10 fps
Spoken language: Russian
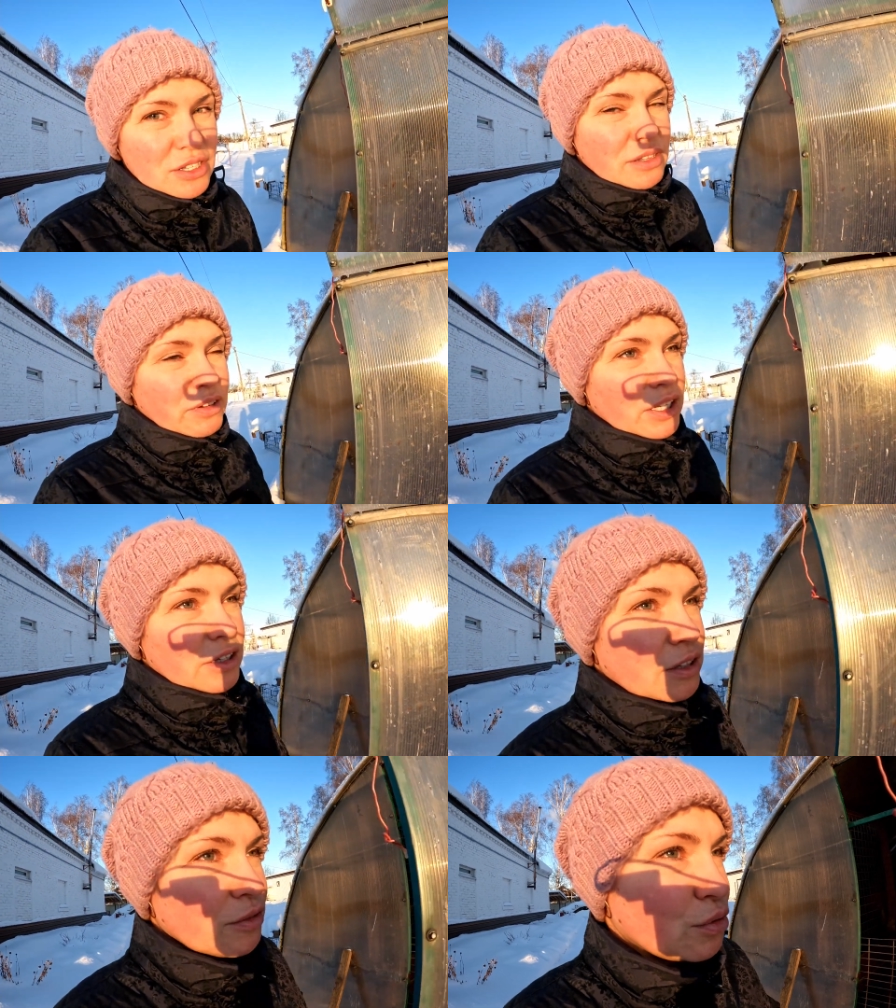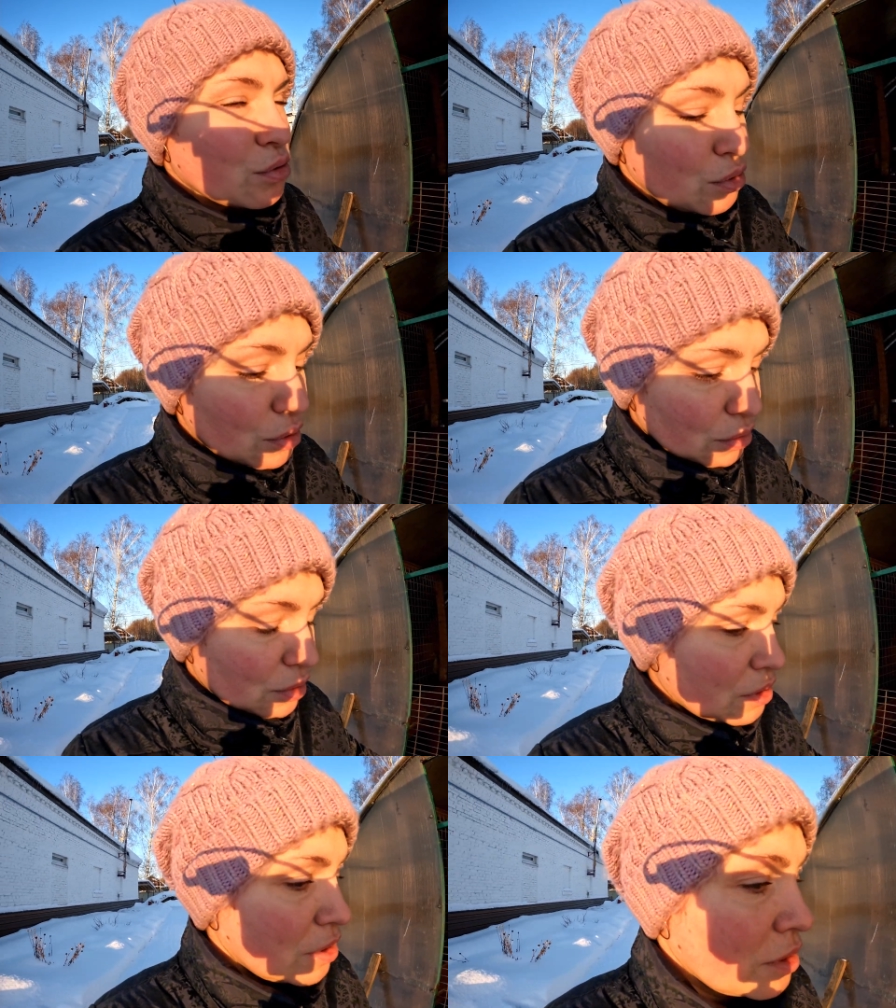если дверь открыть не в ту
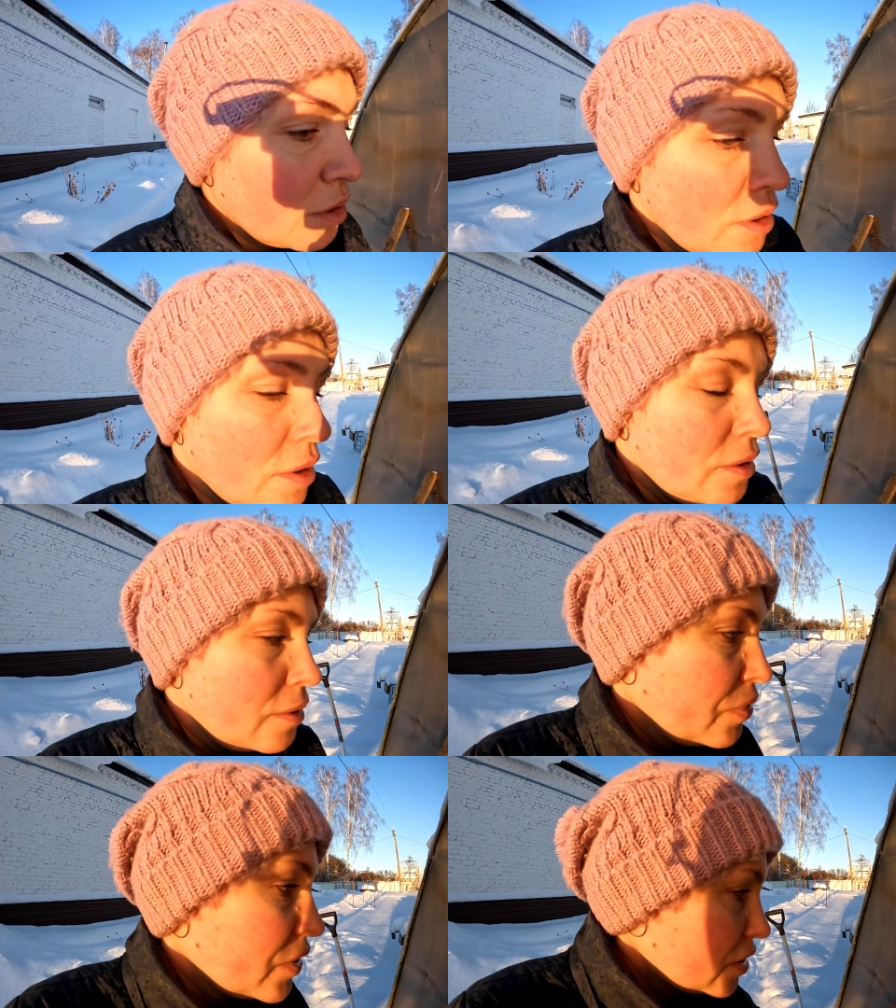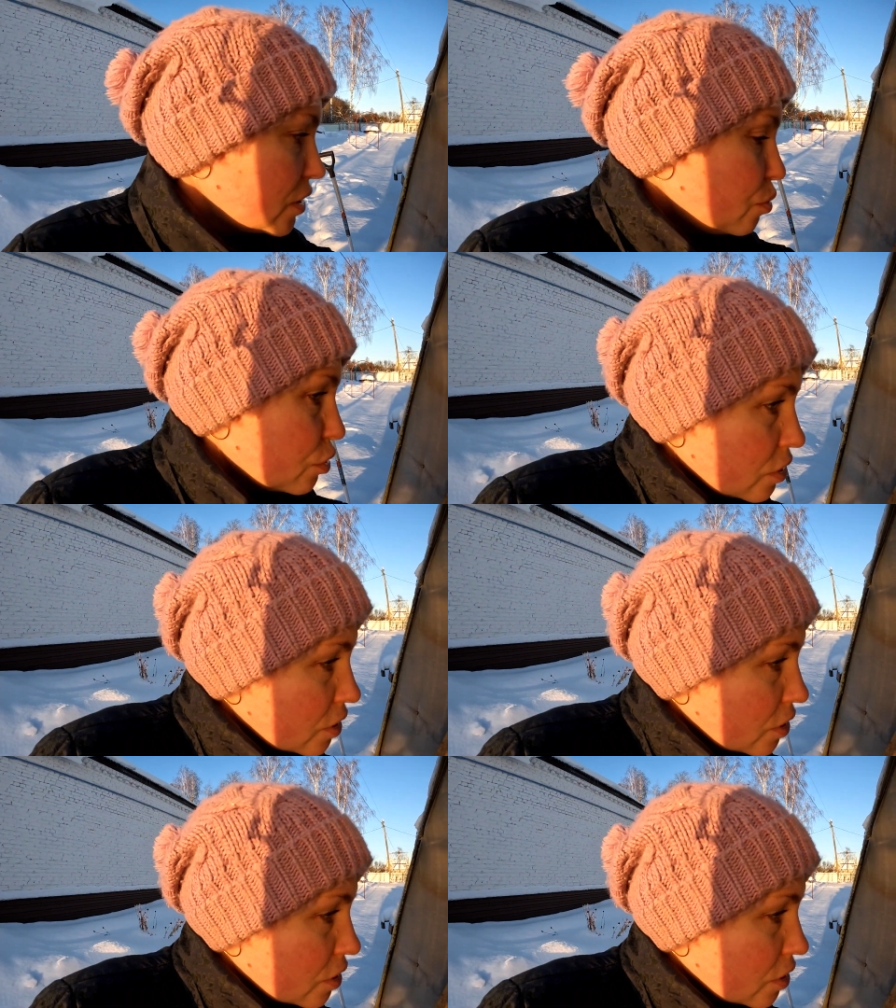сторону, она не будет